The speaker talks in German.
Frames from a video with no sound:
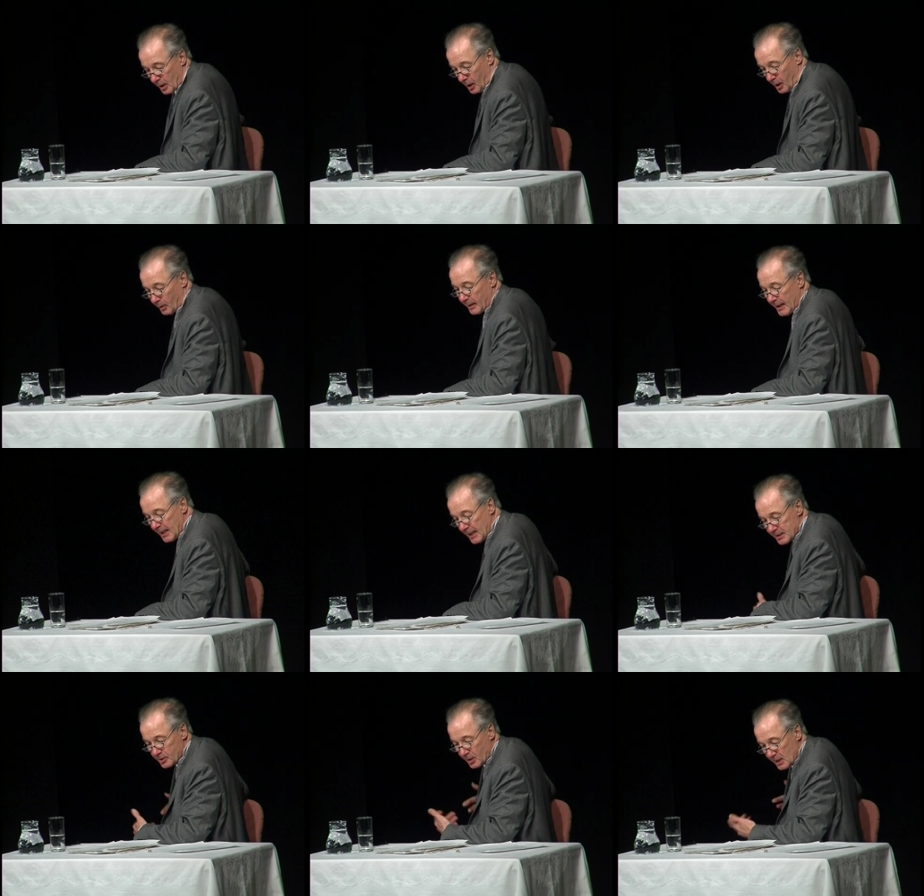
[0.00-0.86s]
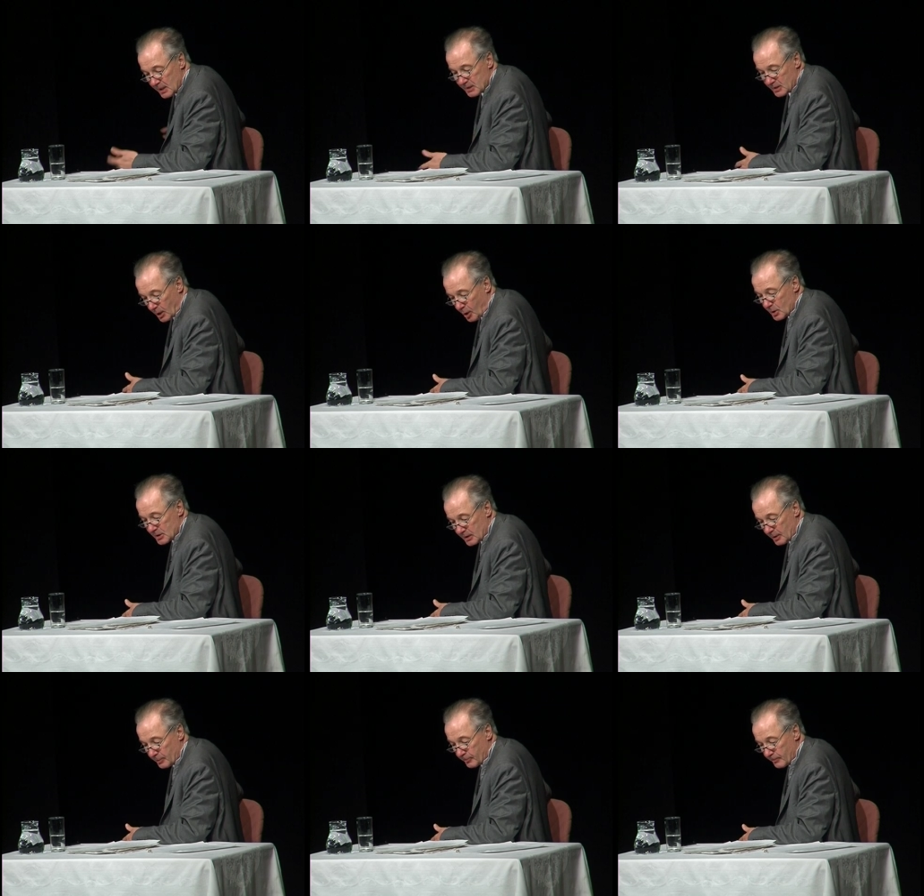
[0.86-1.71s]
Aber er erzählt es
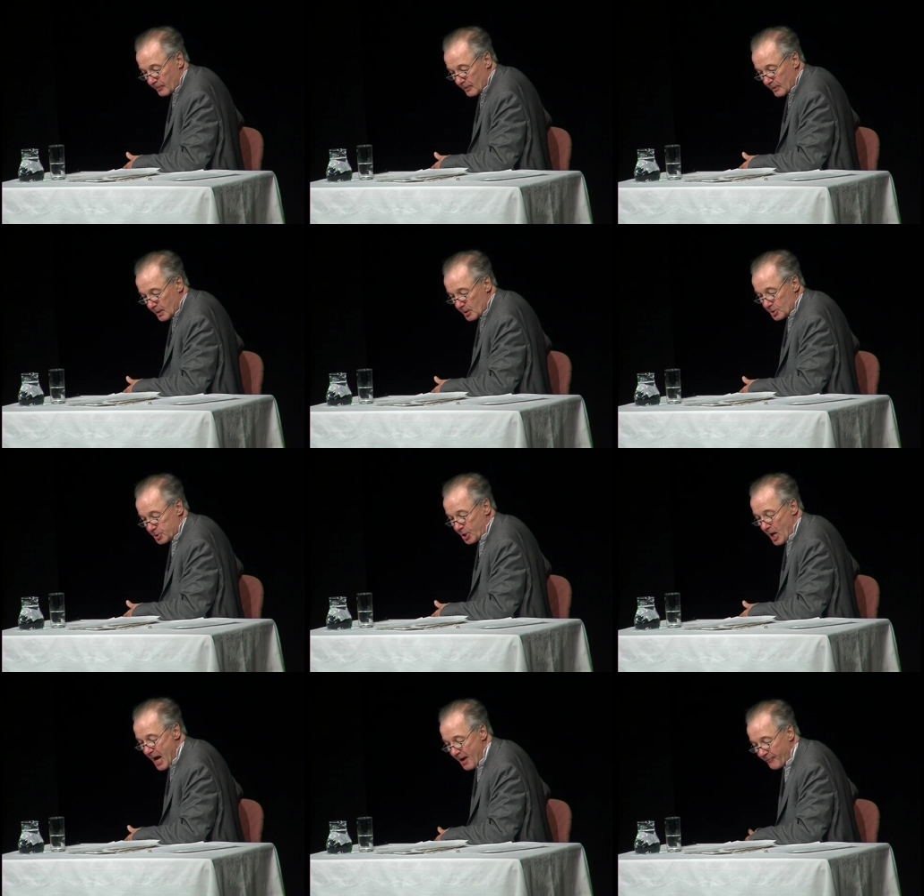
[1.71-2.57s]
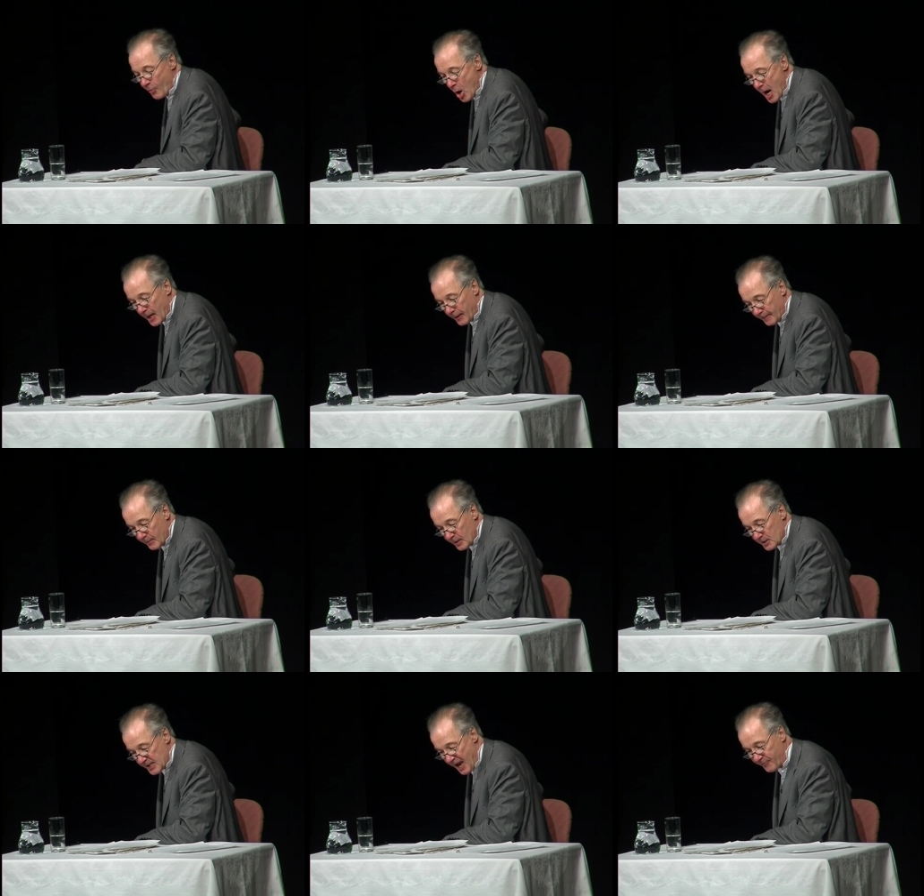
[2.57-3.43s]
trotzdem. Stell vor,
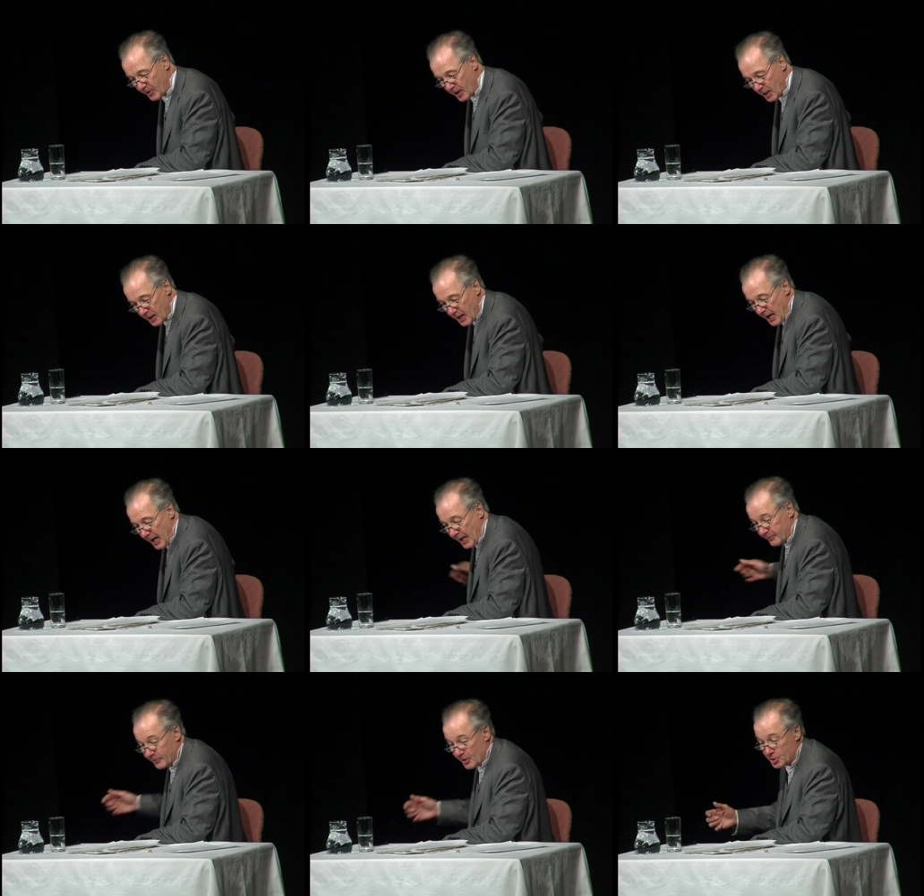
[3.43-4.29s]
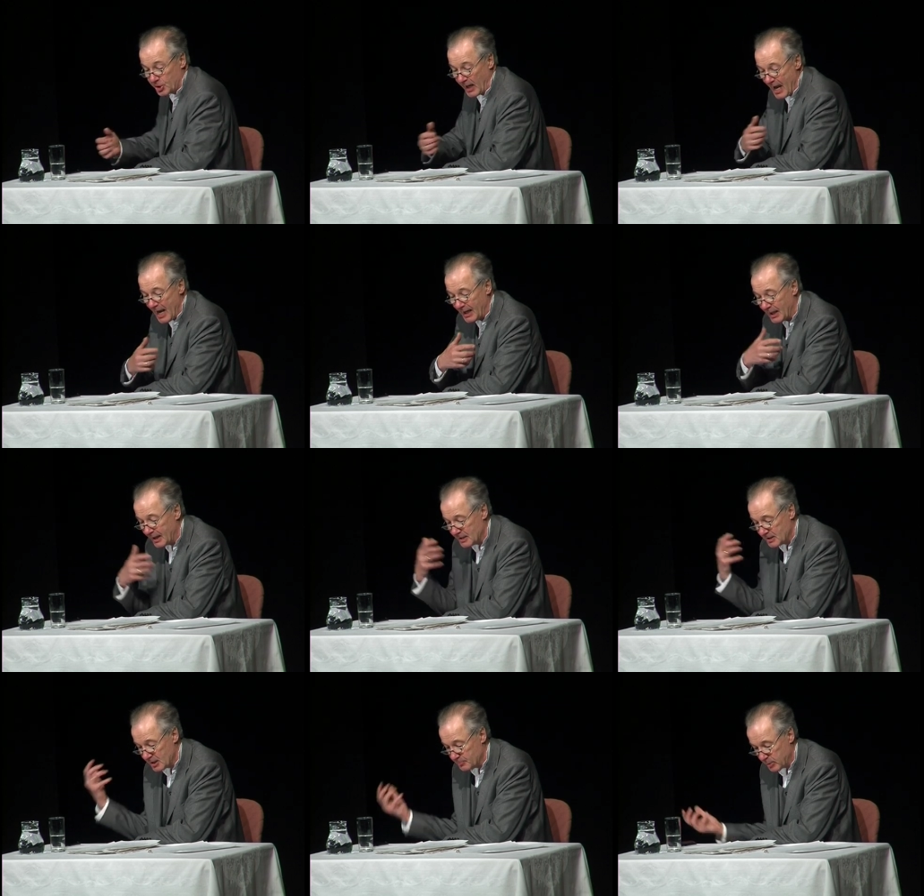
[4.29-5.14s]
Steffi, etwas
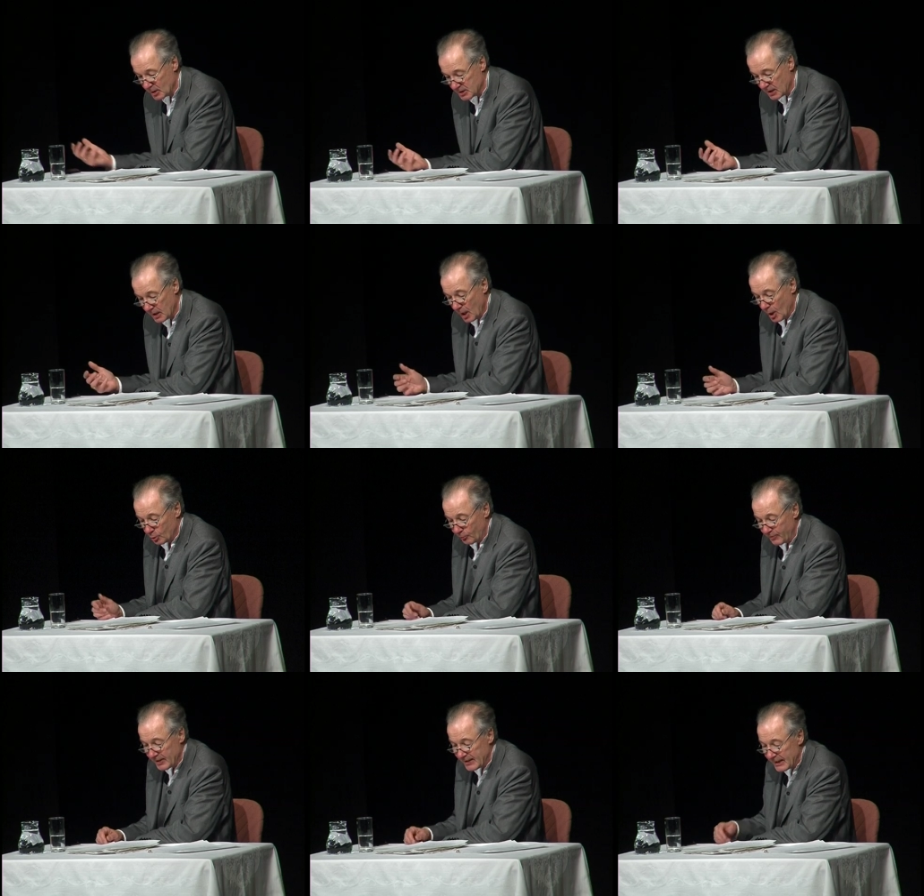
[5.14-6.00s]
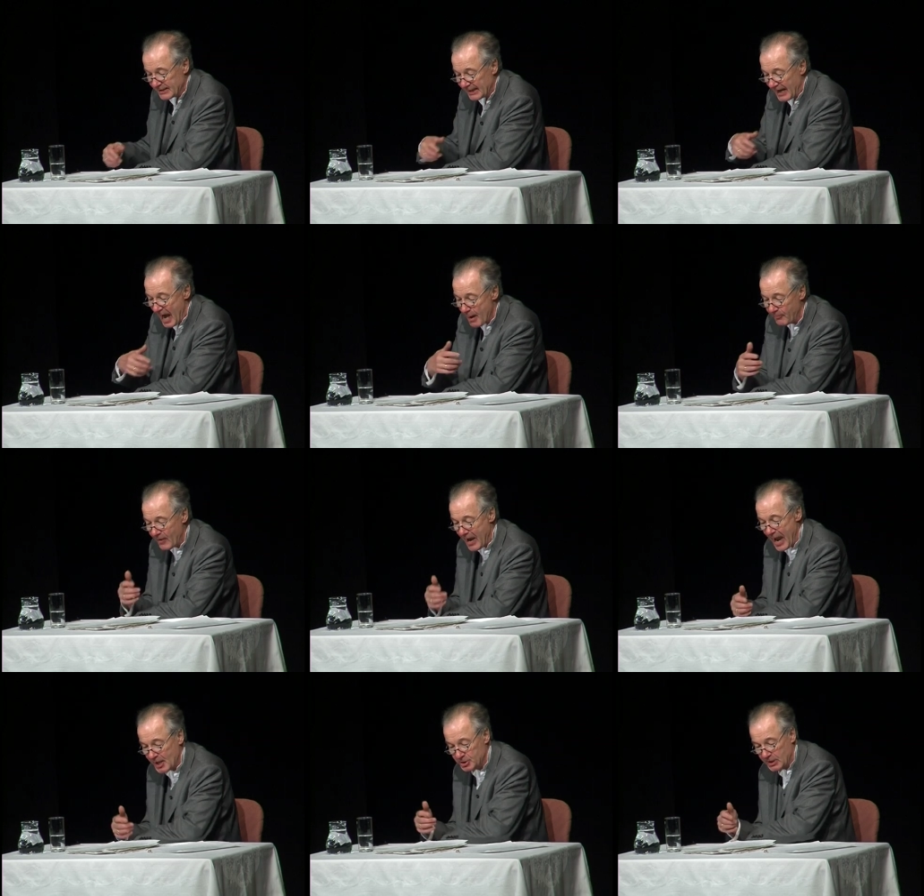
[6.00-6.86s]
Schreckliches ist passiert. Du, wenn die Trampe
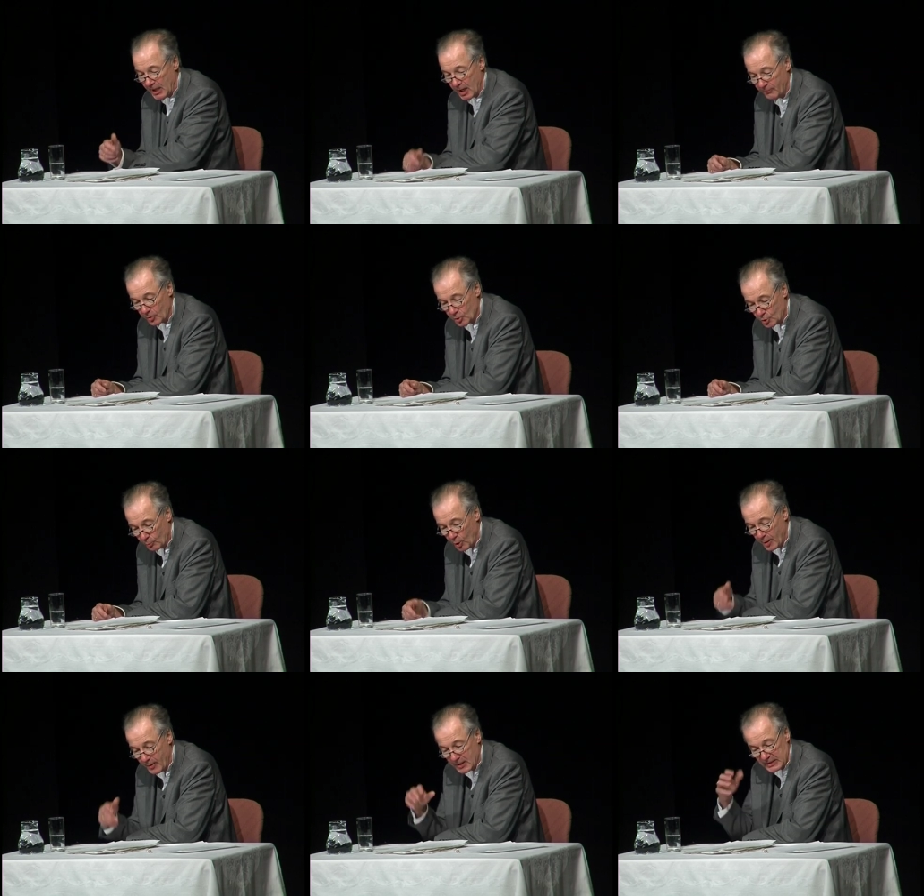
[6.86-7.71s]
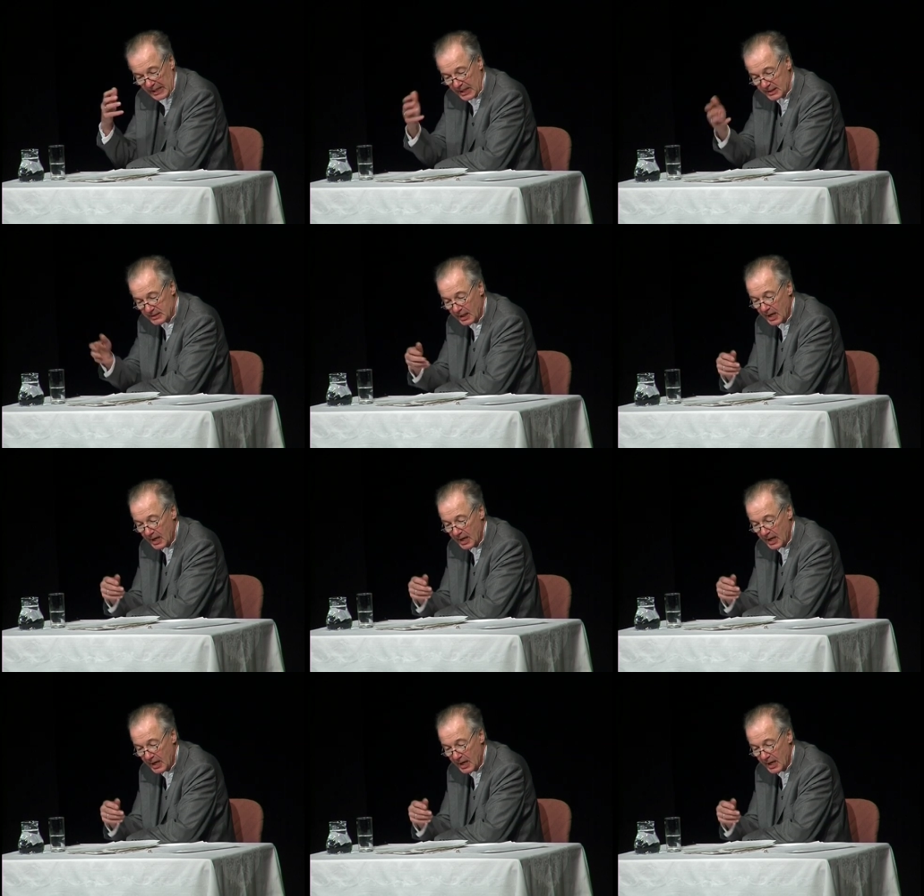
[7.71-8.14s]
einsteigen willst, um halb sechs,